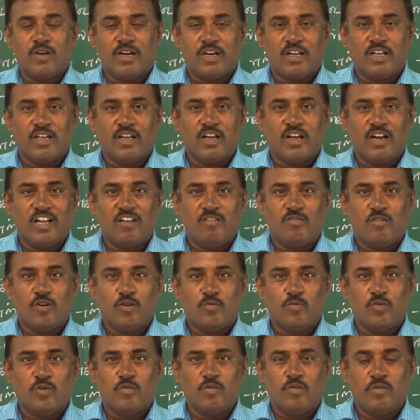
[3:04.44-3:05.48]
மனையாளை
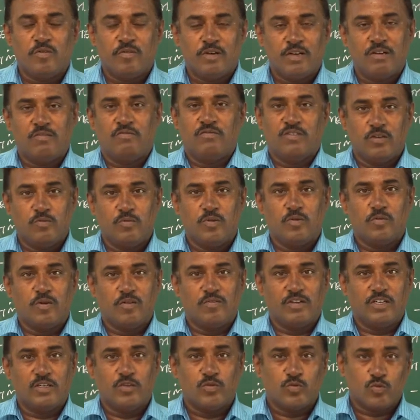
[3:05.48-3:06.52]
விரும்புபவ
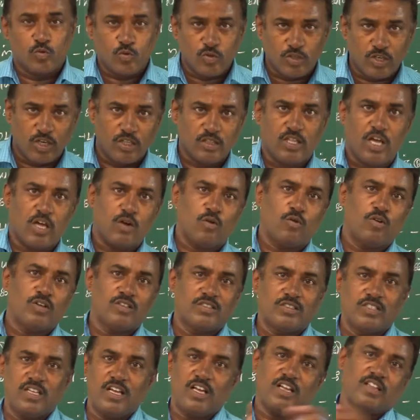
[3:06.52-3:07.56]
விரும்புபவன் சுற்றத்தாரோடு
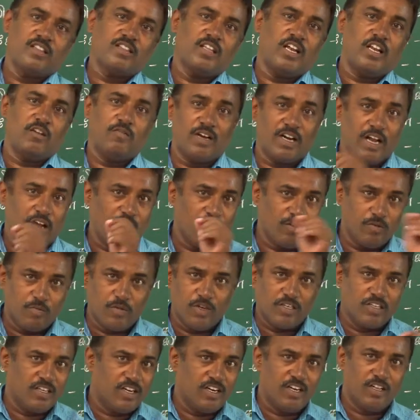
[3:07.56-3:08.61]
சேர்ந்து அழிவான் அவன்
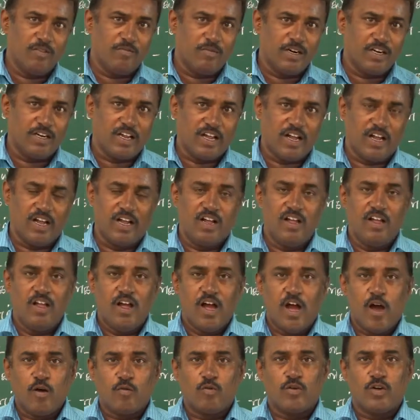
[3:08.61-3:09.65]
மட்டும் அழிய மாட்டான்
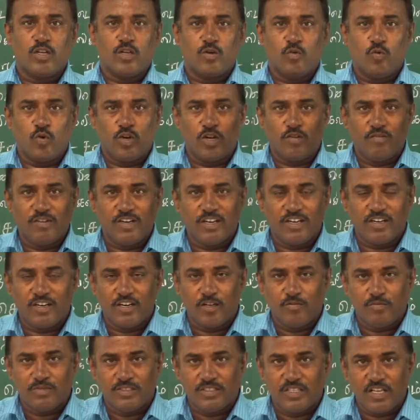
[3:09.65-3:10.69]
அவனுடைய
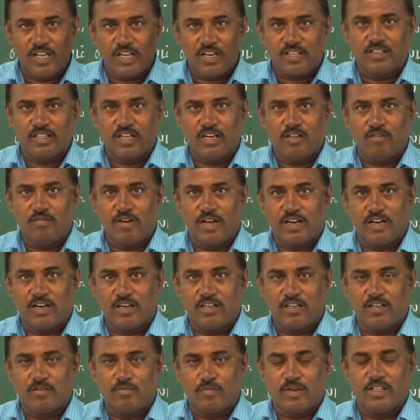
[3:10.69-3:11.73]
உறவினர்களும் சேர்ந்து
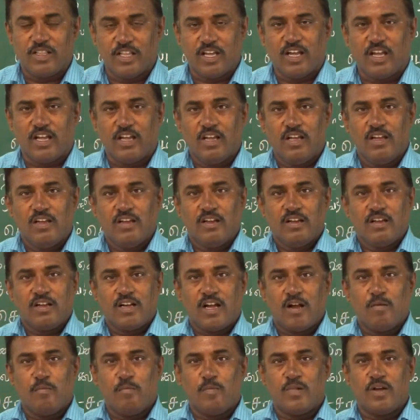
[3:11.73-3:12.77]
அழிவார்கள் என்பதே
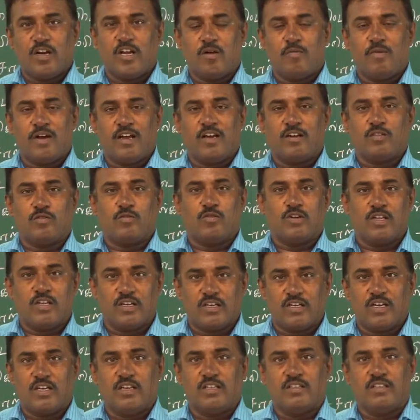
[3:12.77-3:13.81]
கம்பராமாயணத்தினுடைய
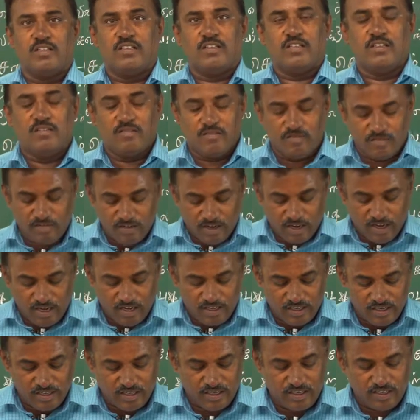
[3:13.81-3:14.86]
கருத்து
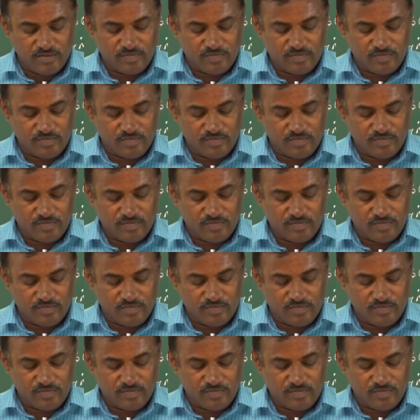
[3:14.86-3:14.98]
இவ்வாறு